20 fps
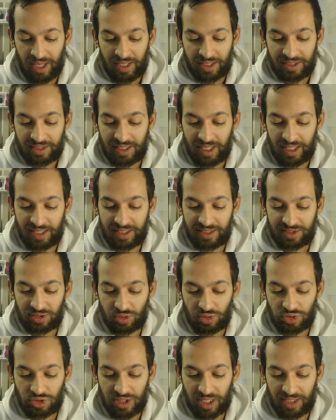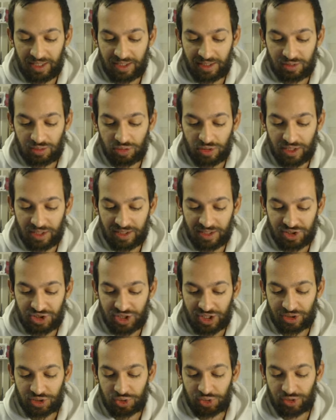Kraliyetin özellik
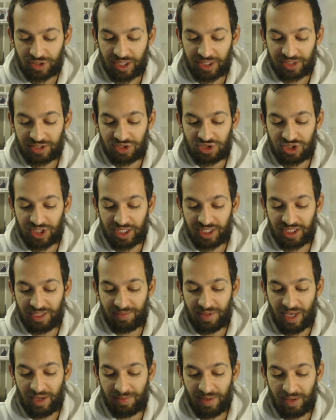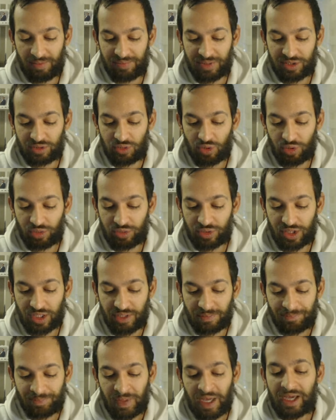kullanılacak şu tekli cehennemi hemen bir
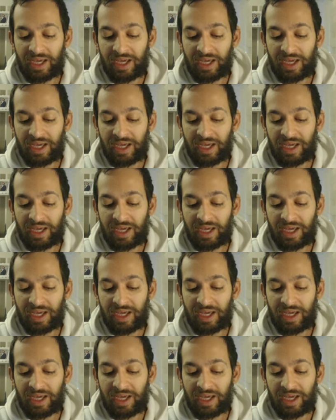donduralım.